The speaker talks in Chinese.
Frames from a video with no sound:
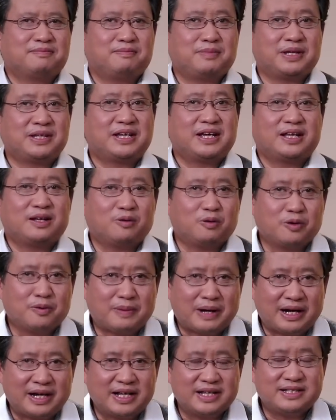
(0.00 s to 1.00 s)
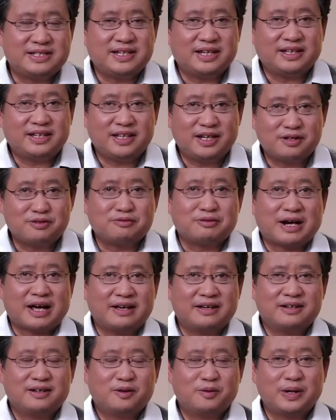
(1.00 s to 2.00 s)
明天呢，我会把链接贴出
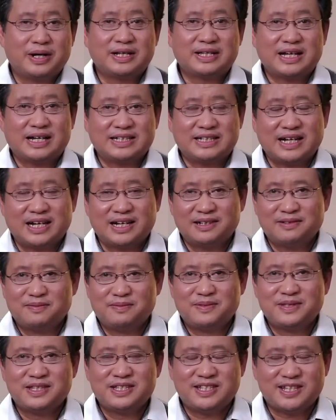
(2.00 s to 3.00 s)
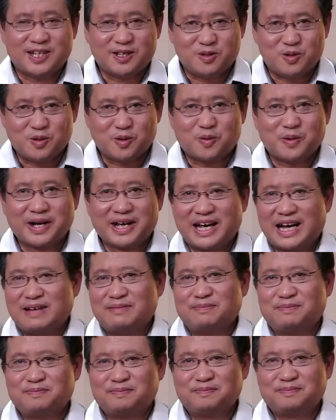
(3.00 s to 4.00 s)
来，欢迎大家前去观看。